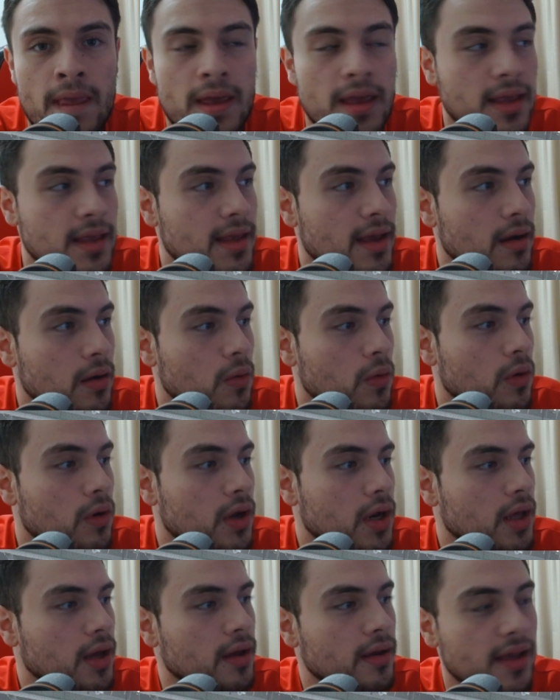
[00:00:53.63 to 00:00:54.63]
E
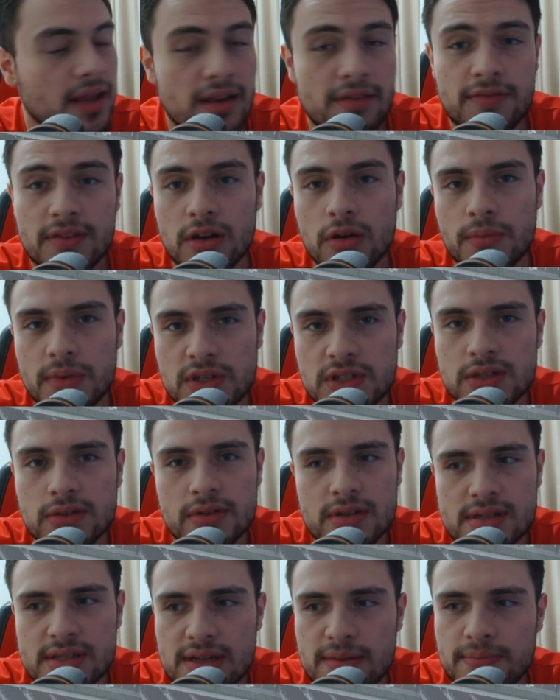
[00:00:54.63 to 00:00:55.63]
agora ele é finalmente
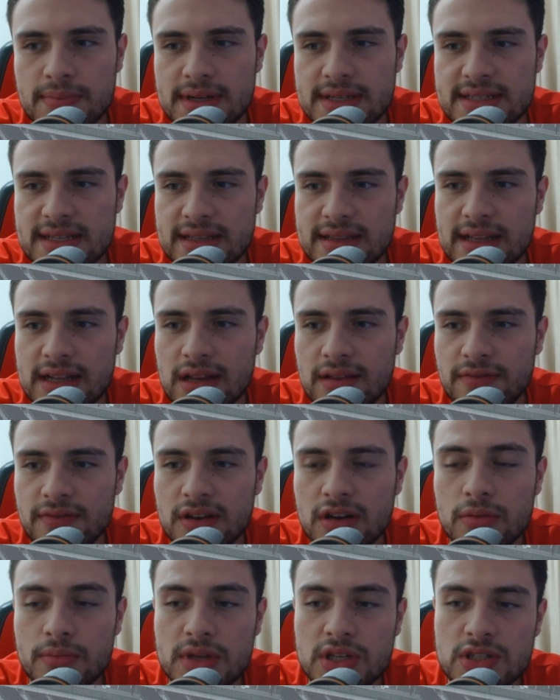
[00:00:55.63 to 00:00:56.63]
nosso, rapaziada. Ele é
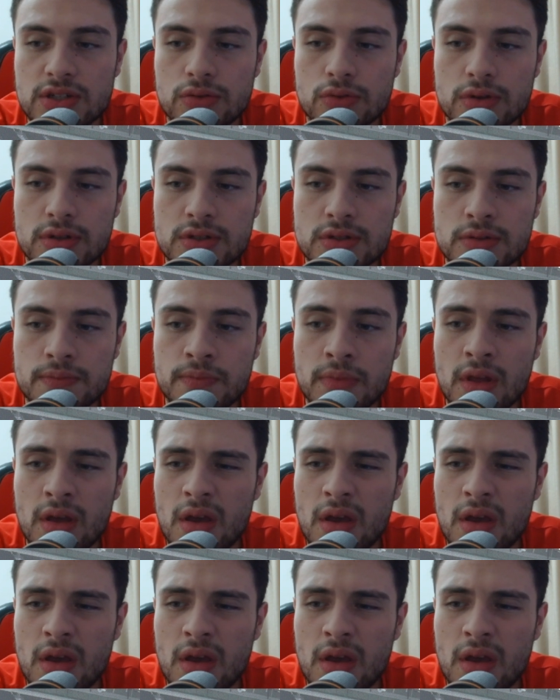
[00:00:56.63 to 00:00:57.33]
finalmente nosso.